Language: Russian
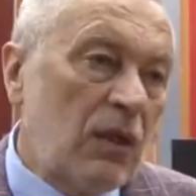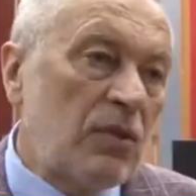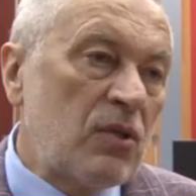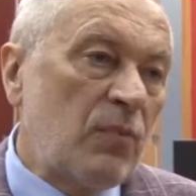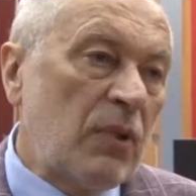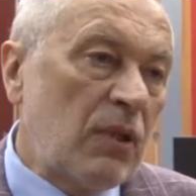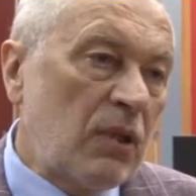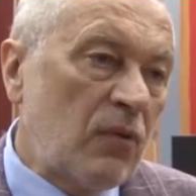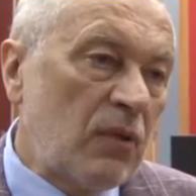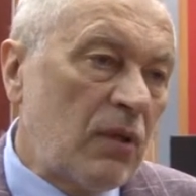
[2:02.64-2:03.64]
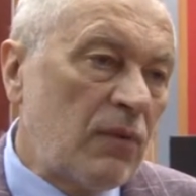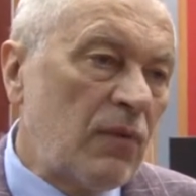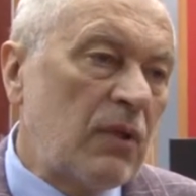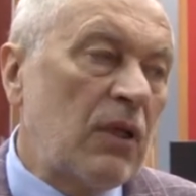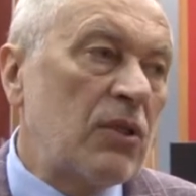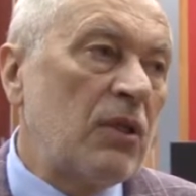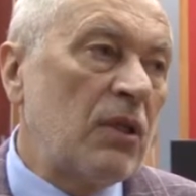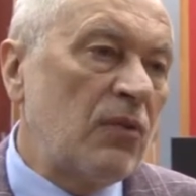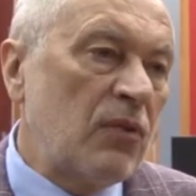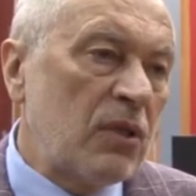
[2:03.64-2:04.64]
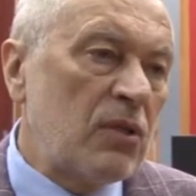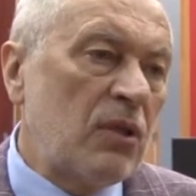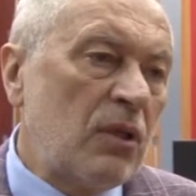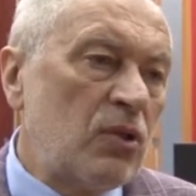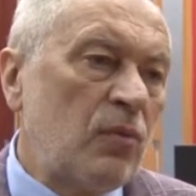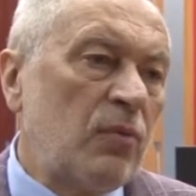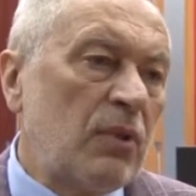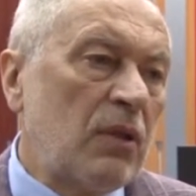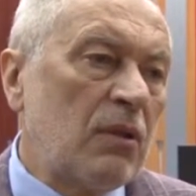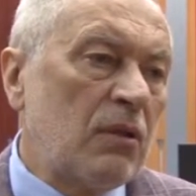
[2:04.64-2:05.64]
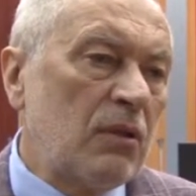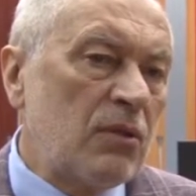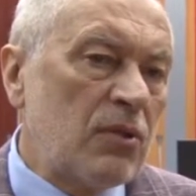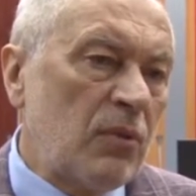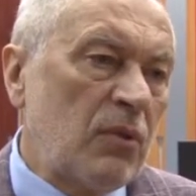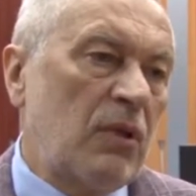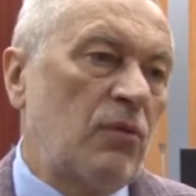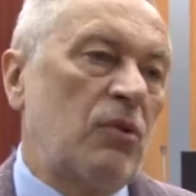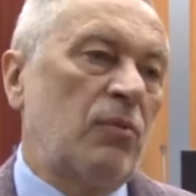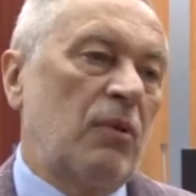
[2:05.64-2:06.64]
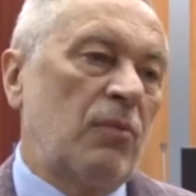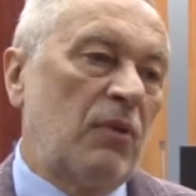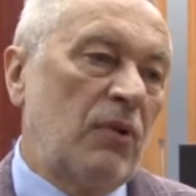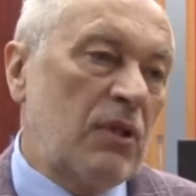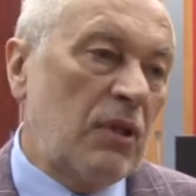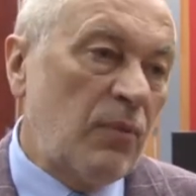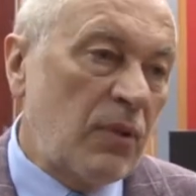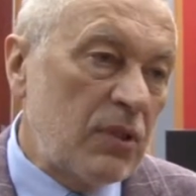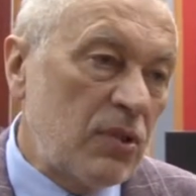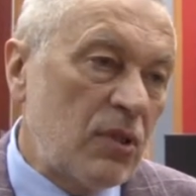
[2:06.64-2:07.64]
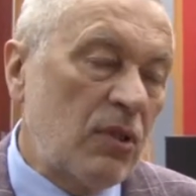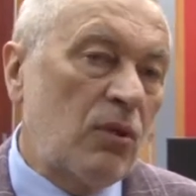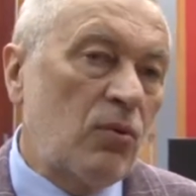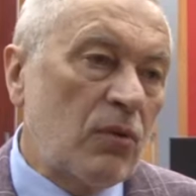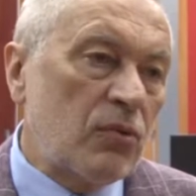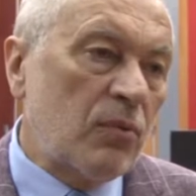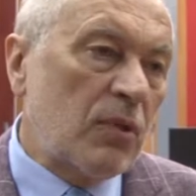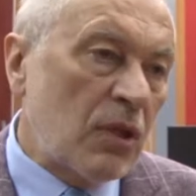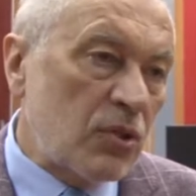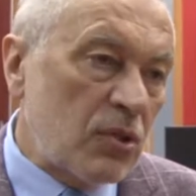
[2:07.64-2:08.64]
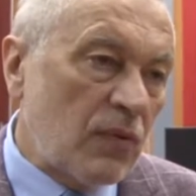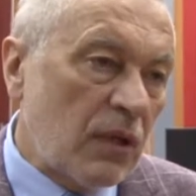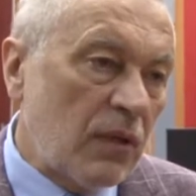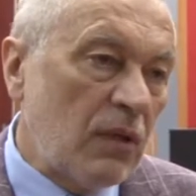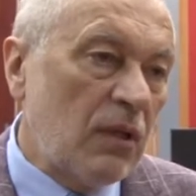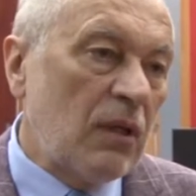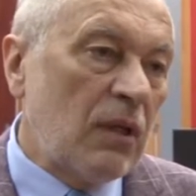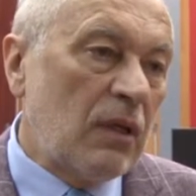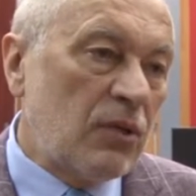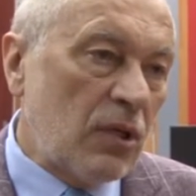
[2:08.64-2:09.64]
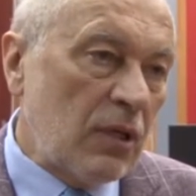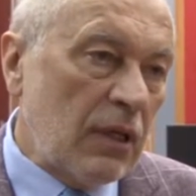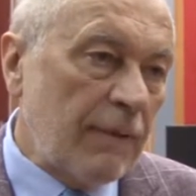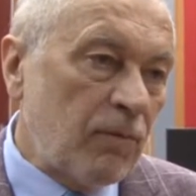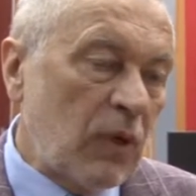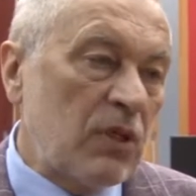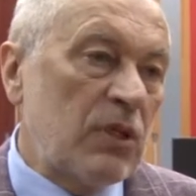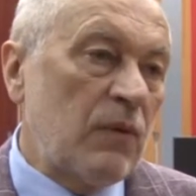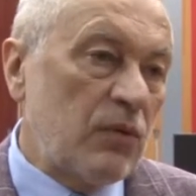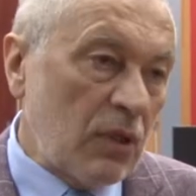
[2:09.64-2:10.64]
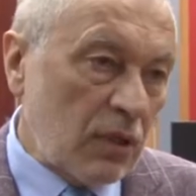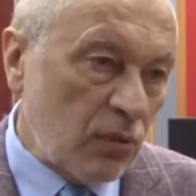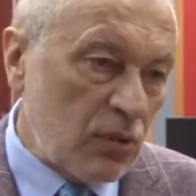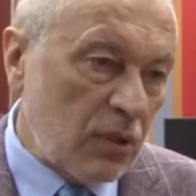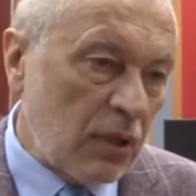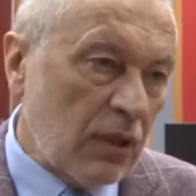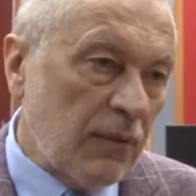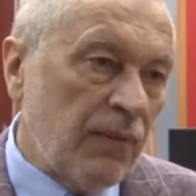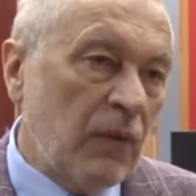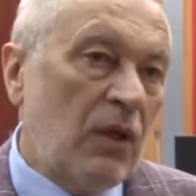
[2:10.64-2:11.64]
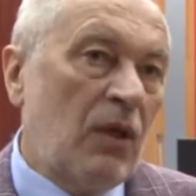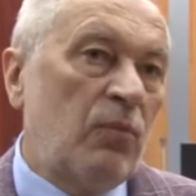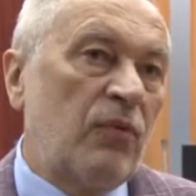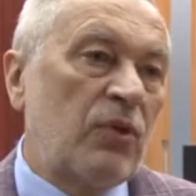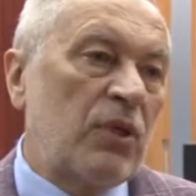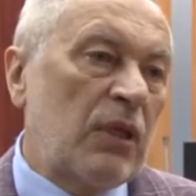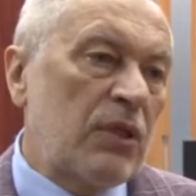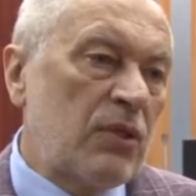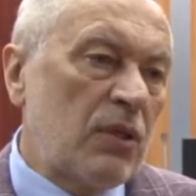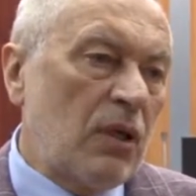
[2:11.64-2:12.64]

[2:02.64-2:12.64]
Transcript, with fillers: Запланирована каждая конференция так, чтобы было, самое главное, чтобы это было важно для практических хирургов, чтобы качество лечения, качество диагностики повышалось.